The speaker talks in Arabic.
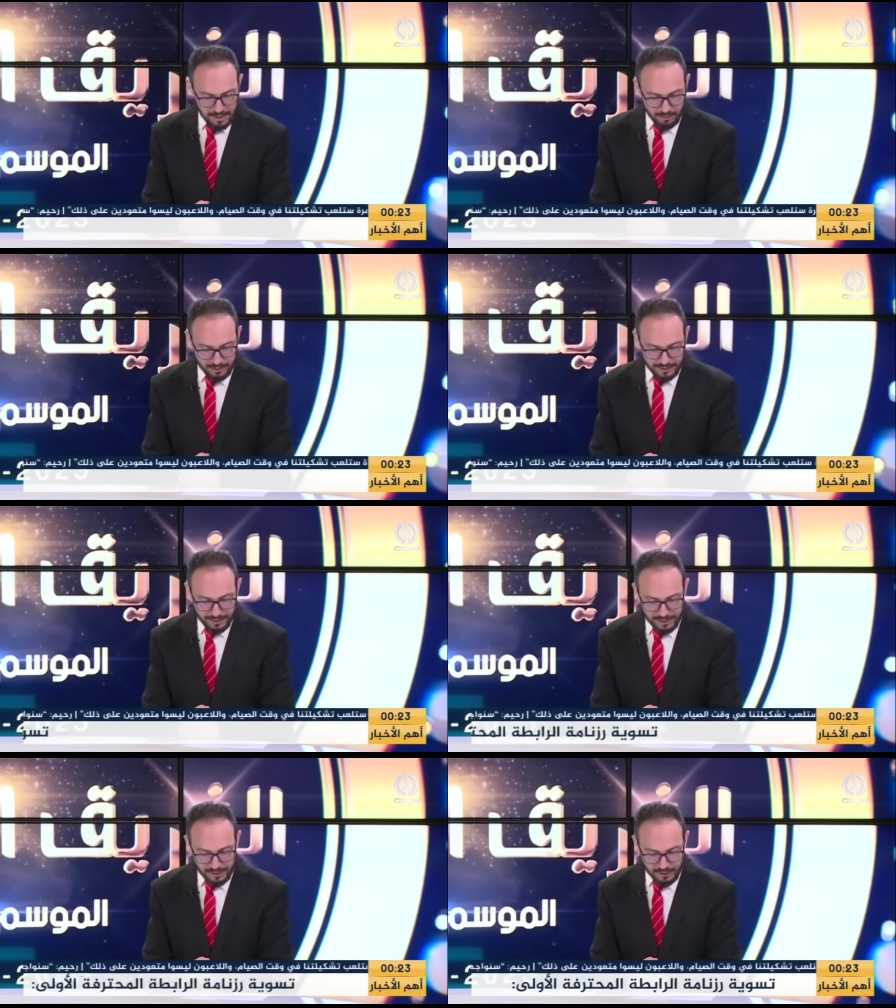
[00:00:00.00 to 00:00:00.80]

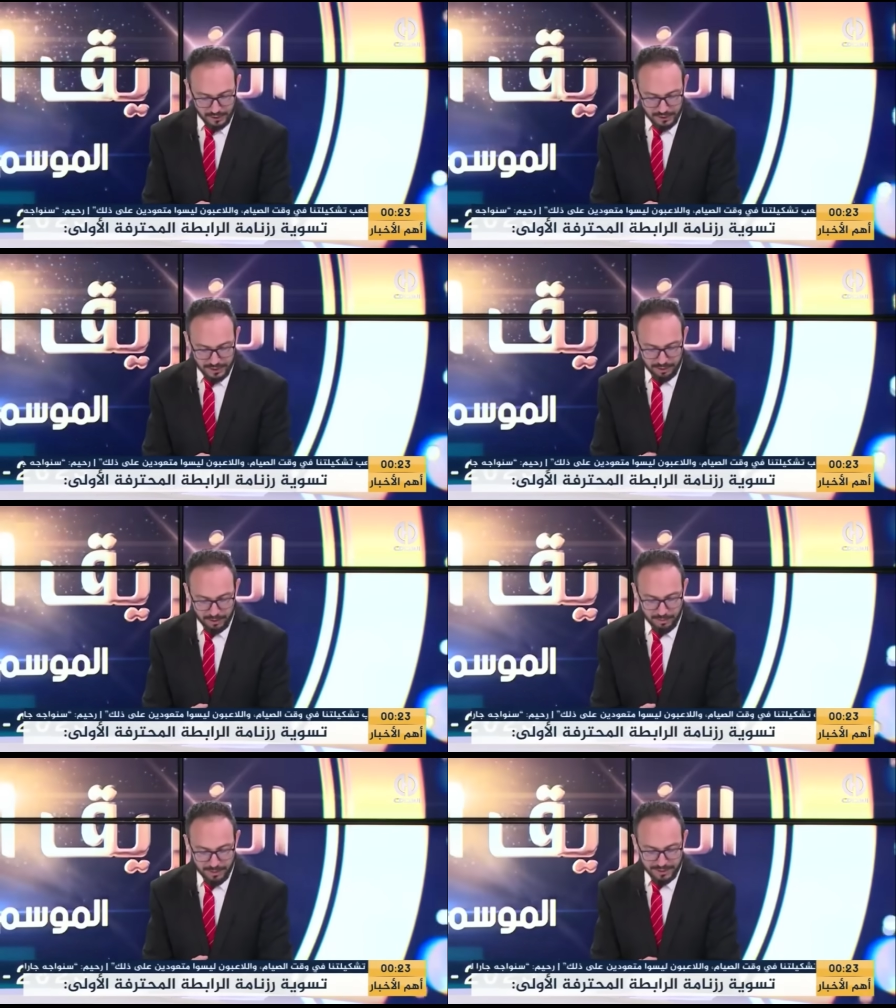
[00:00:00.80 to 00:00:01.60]
الوطني الجزائري
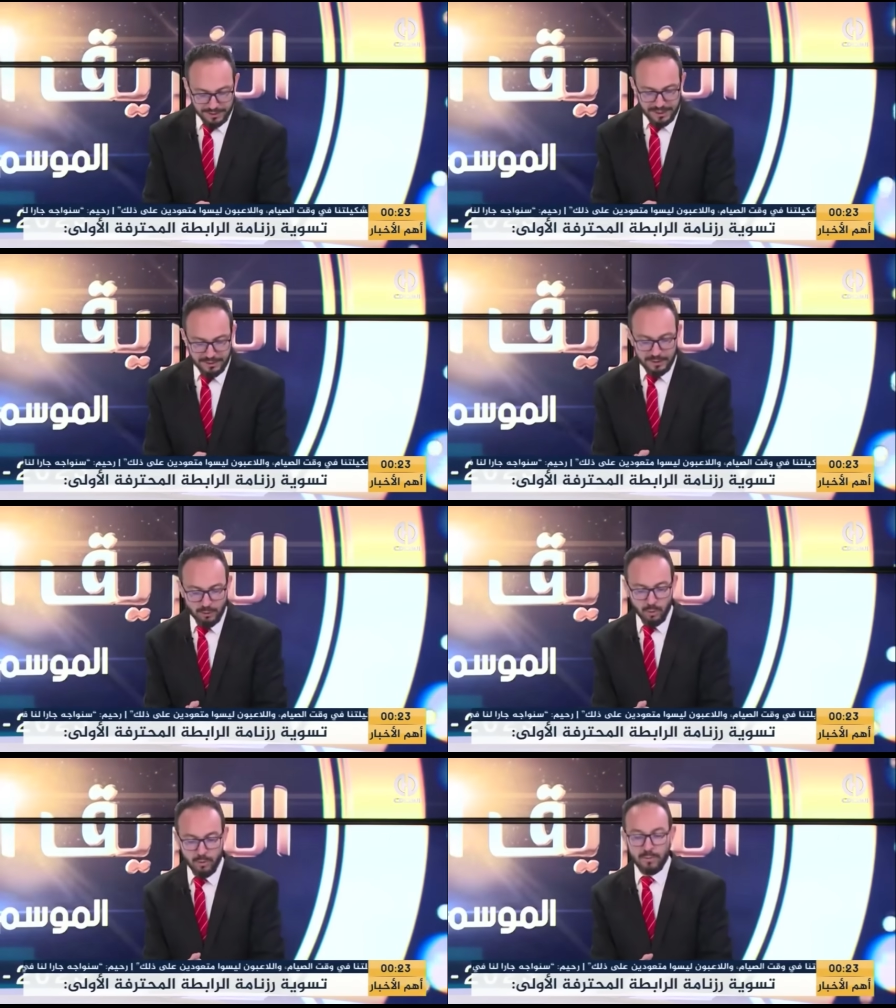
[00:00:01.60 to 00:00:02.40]
وقال بأني
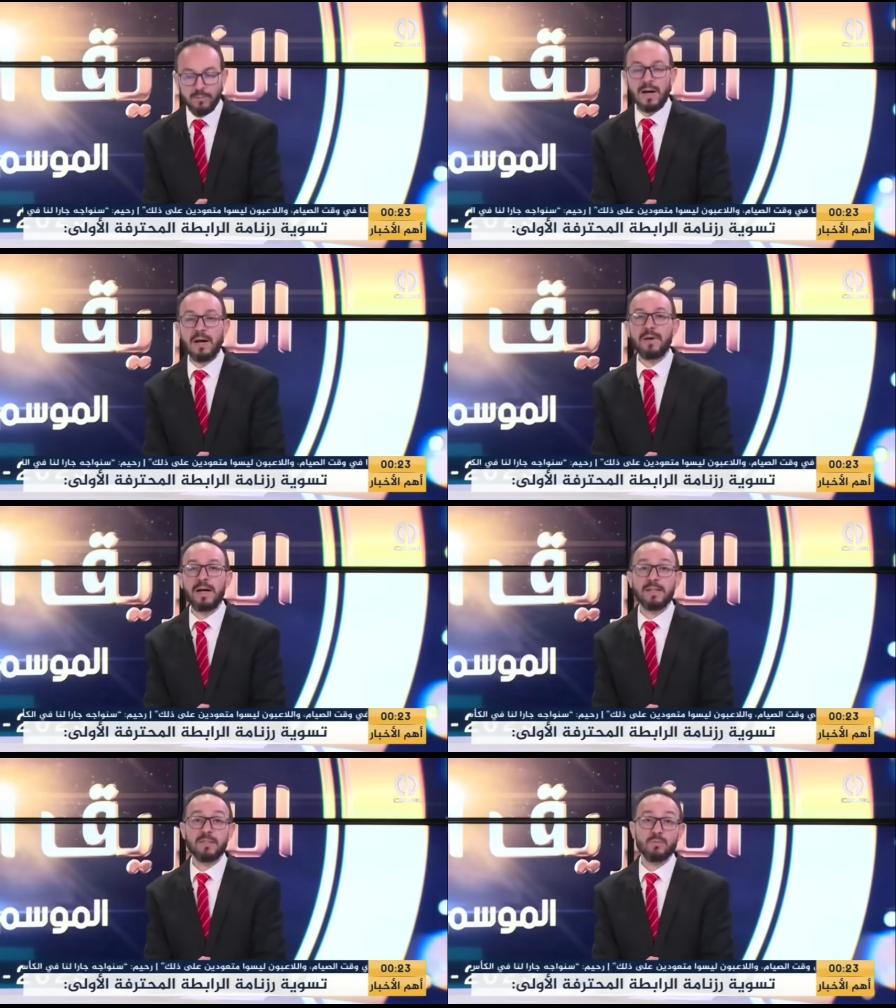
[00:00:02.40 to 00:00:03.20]
تحدثت مع
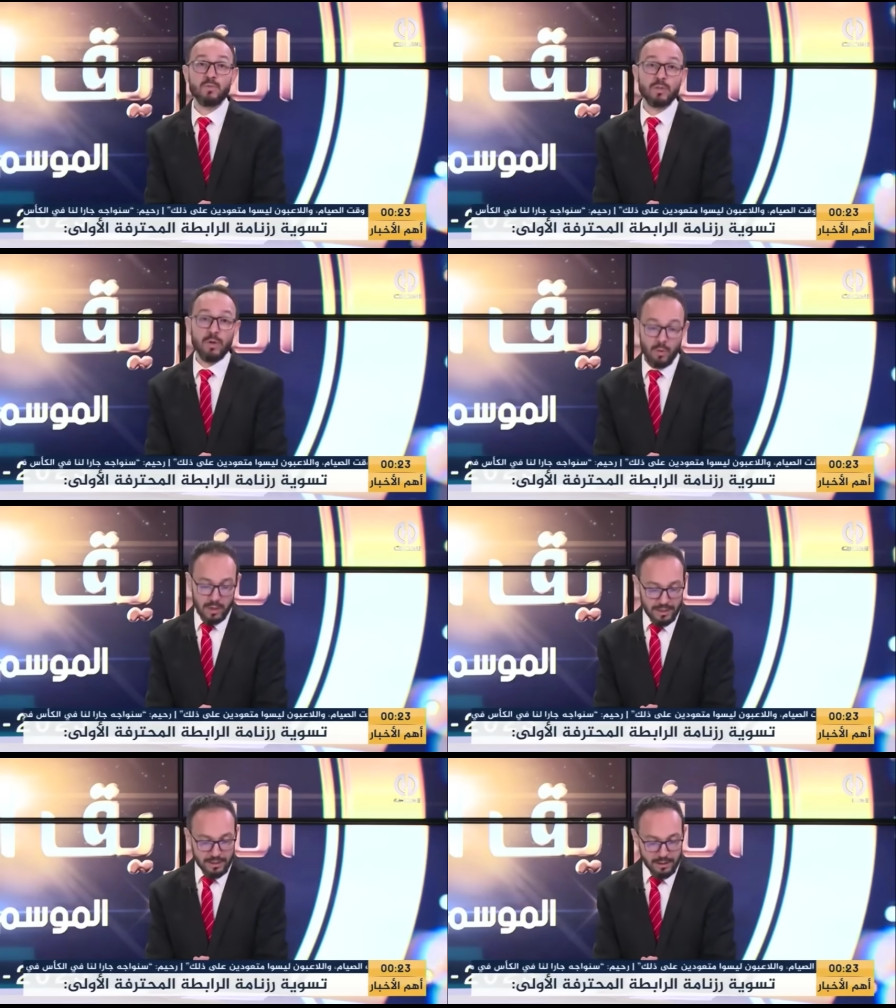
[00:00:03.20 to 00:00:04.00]
محرز
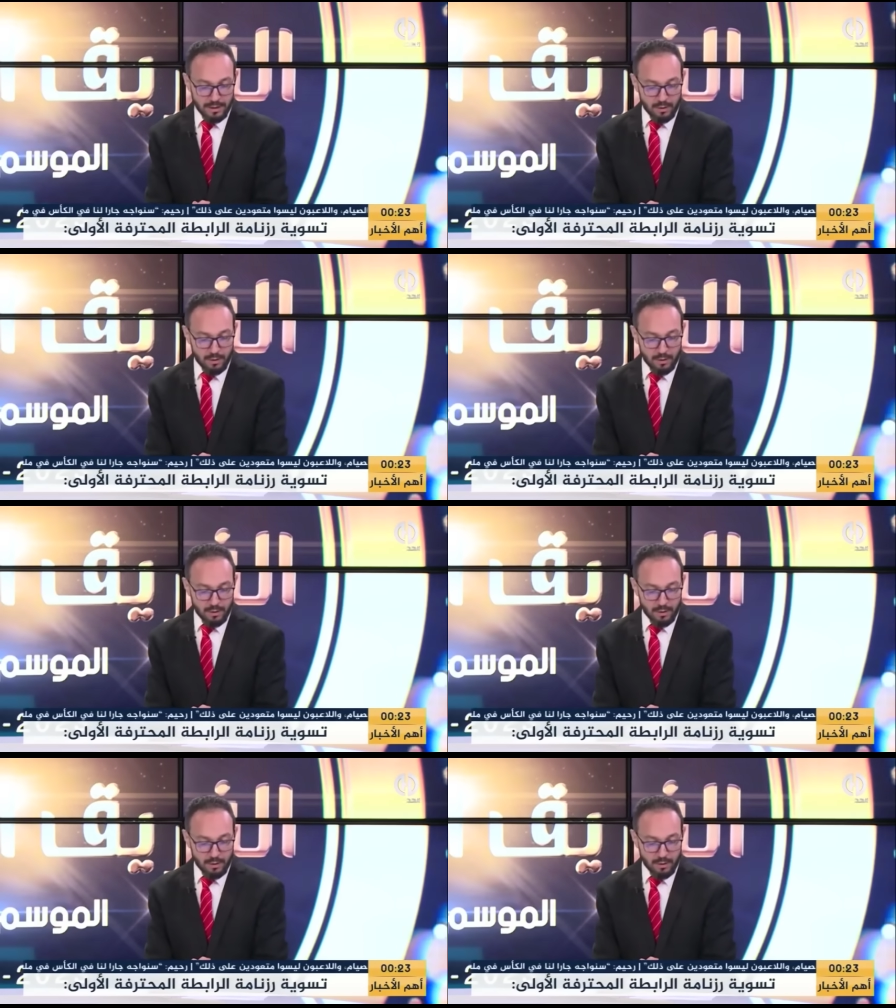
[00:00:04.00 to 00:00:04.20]
مطولا